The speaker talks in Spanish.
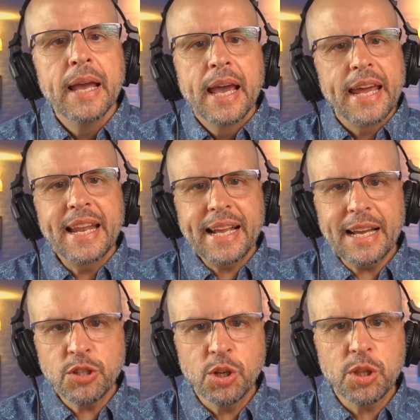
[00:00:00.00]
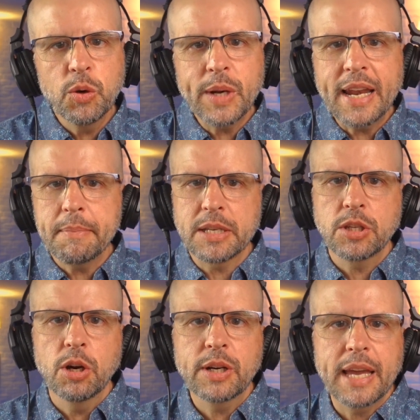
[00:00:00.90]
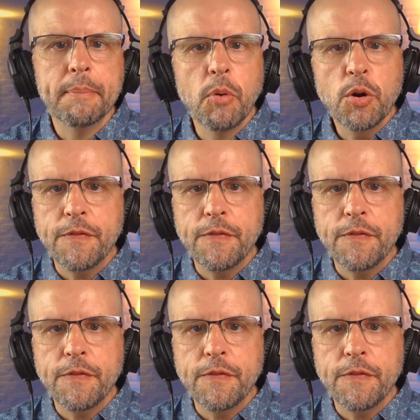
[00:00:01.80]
En el caso de una animación que es muy